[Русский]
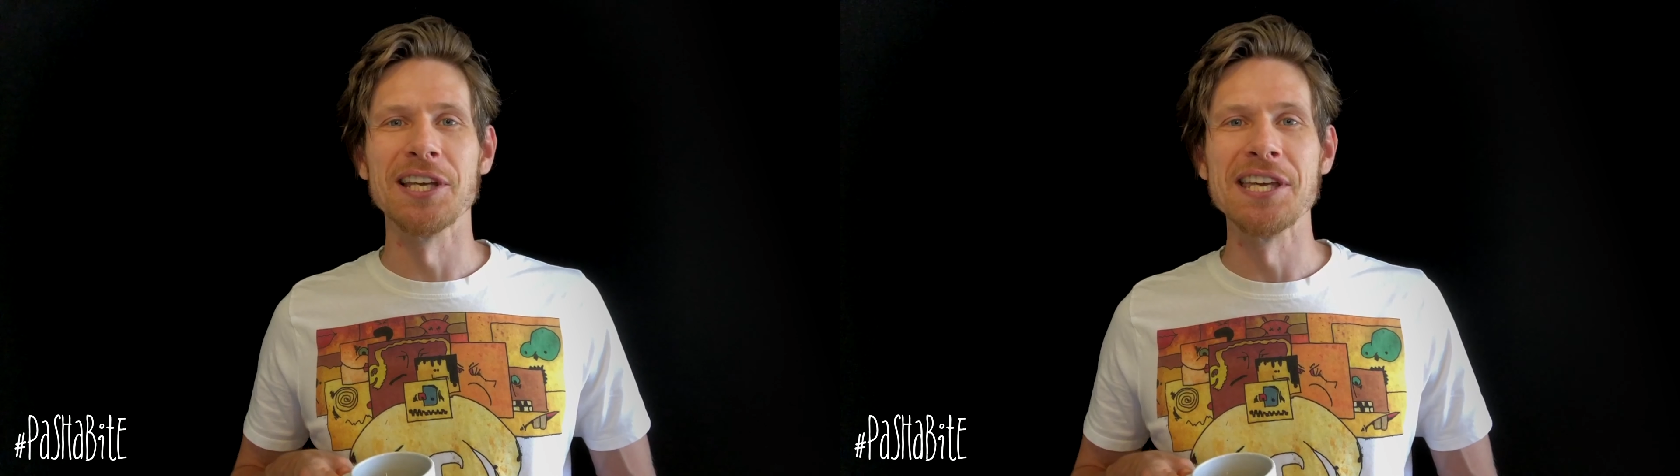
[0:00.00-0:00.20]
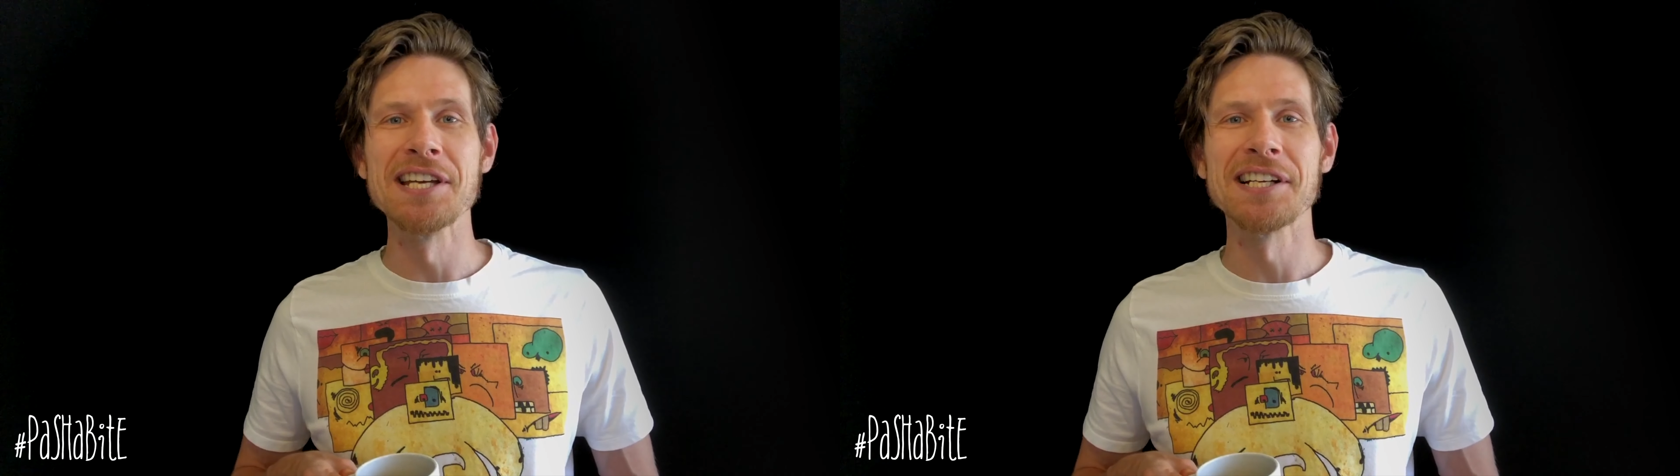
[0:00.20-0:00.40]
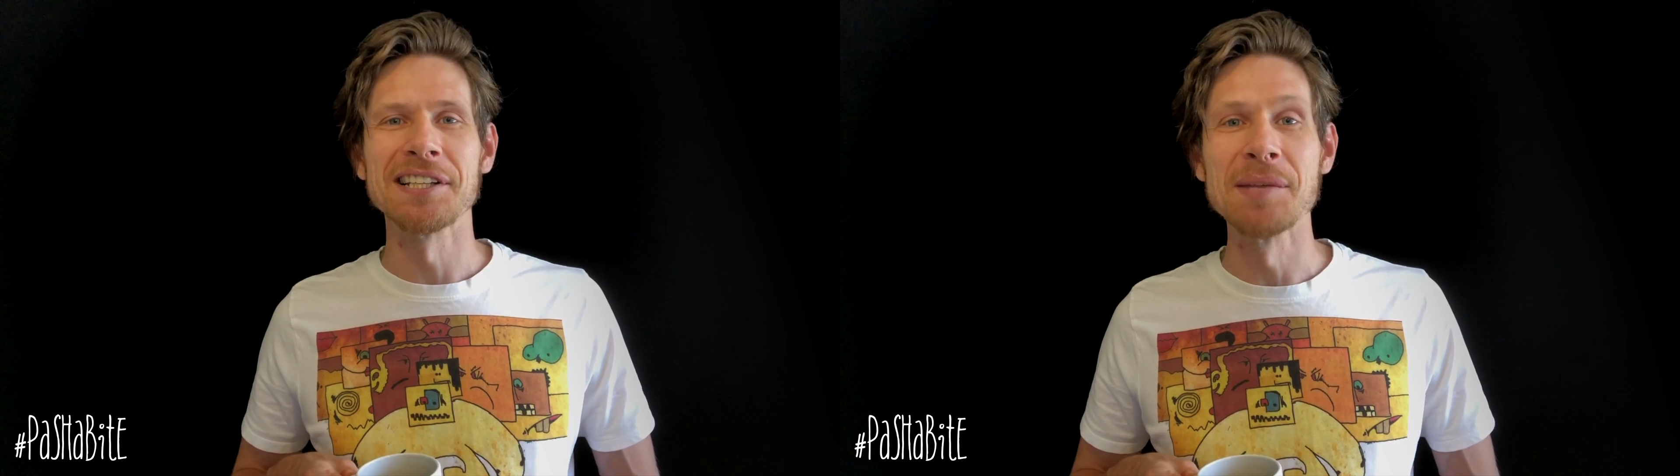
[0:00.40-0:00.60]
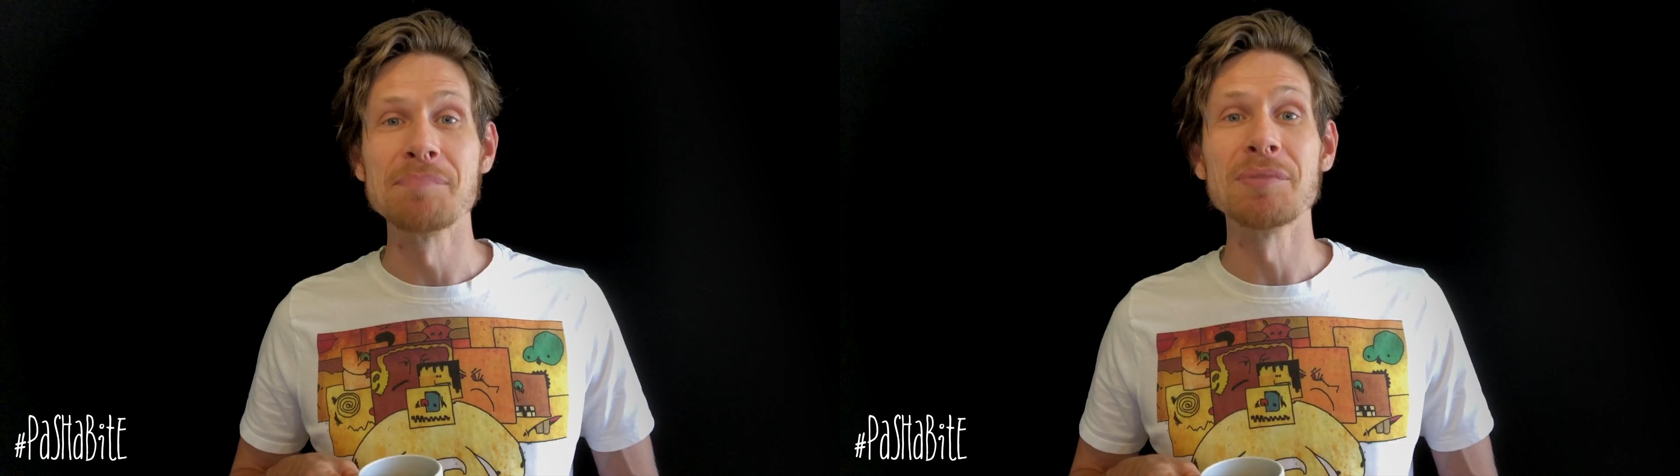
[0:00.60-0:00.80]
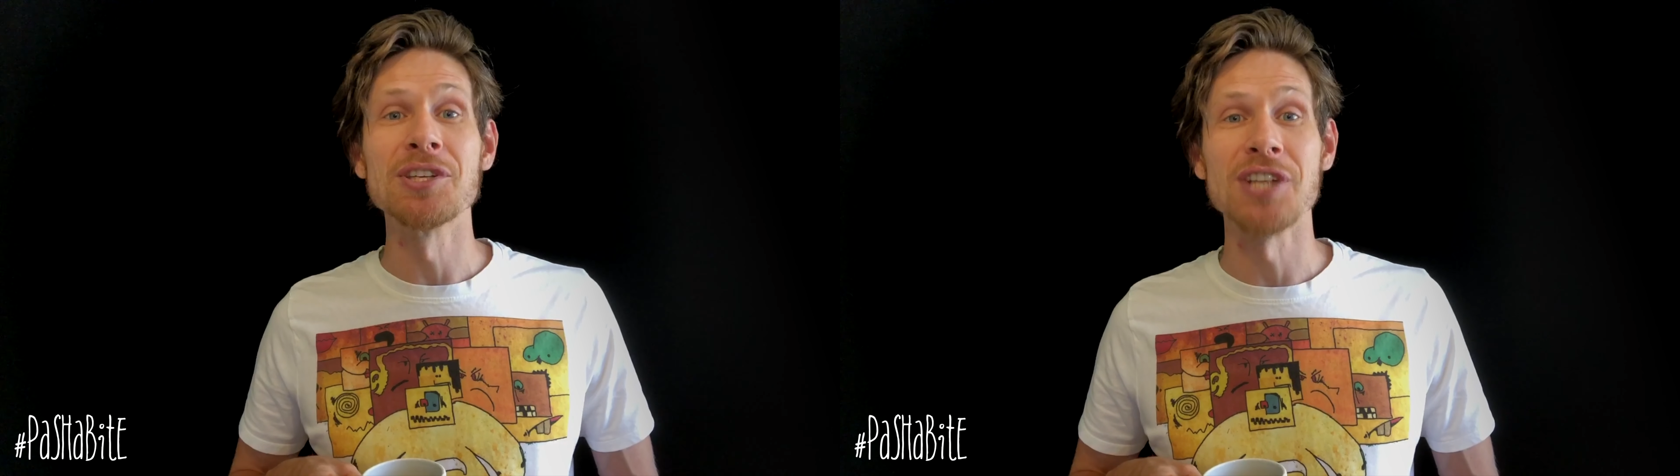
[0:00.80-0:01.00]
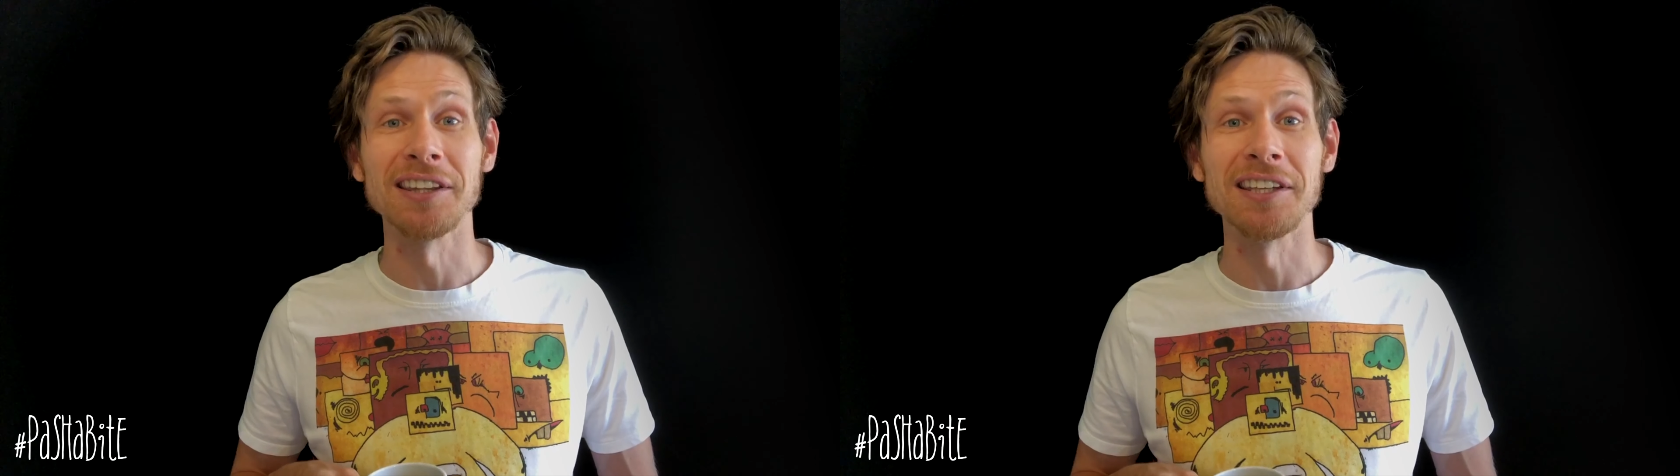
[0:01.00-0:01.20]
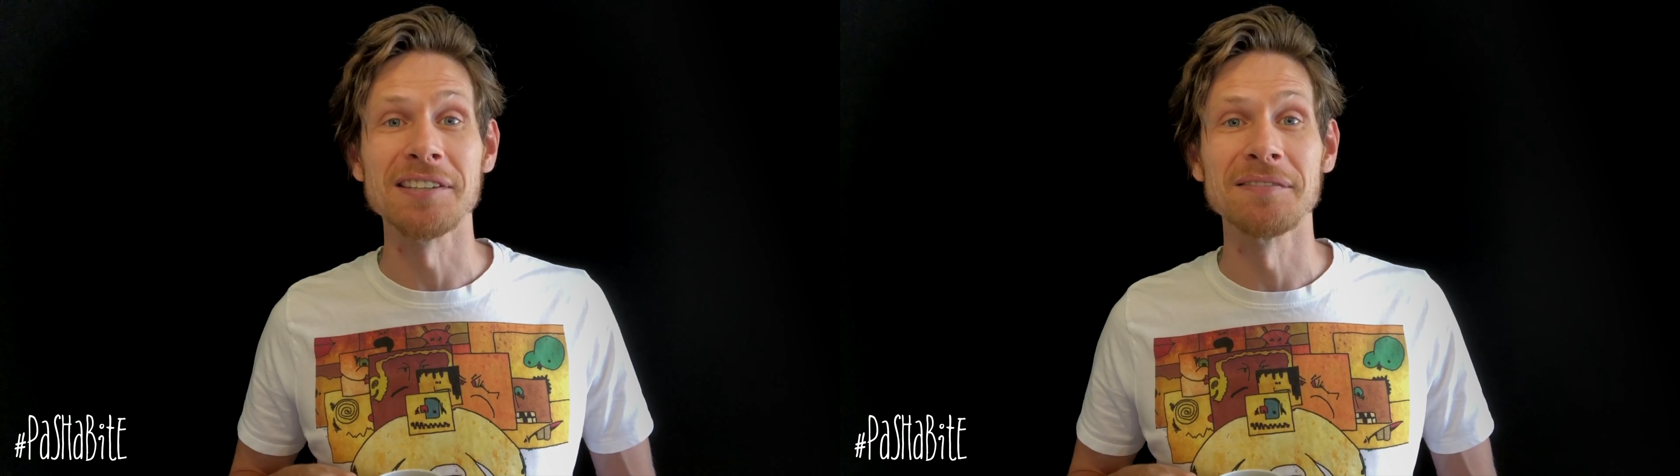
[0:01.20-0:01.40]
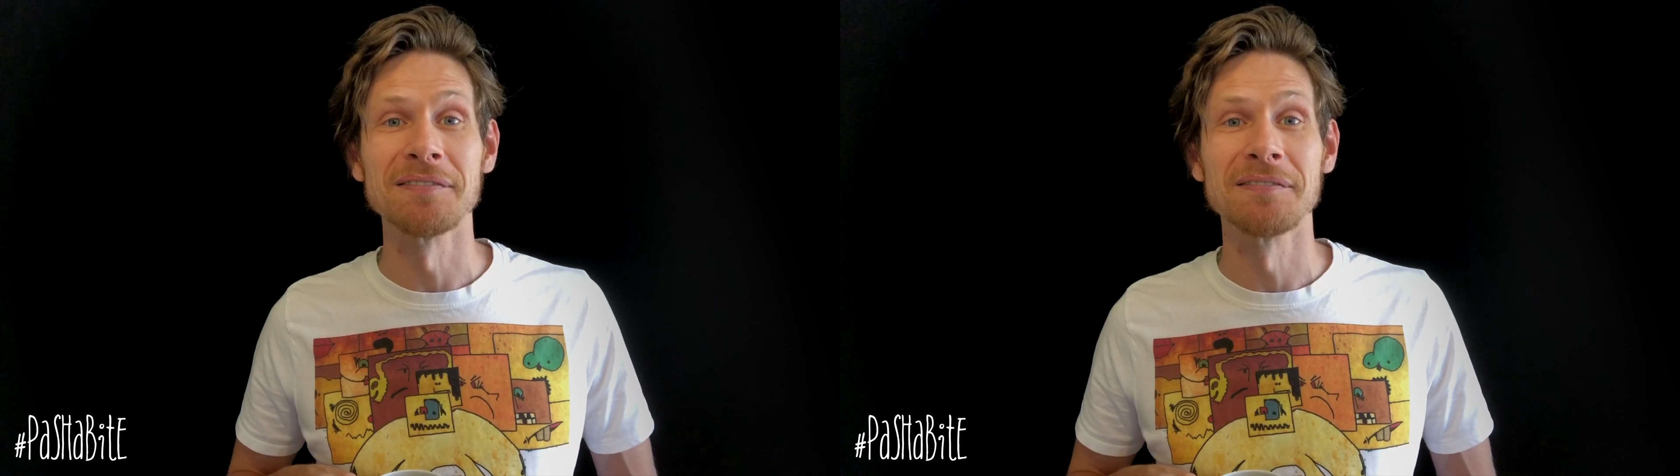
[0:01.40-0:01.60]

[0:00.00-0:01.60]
их напечатать.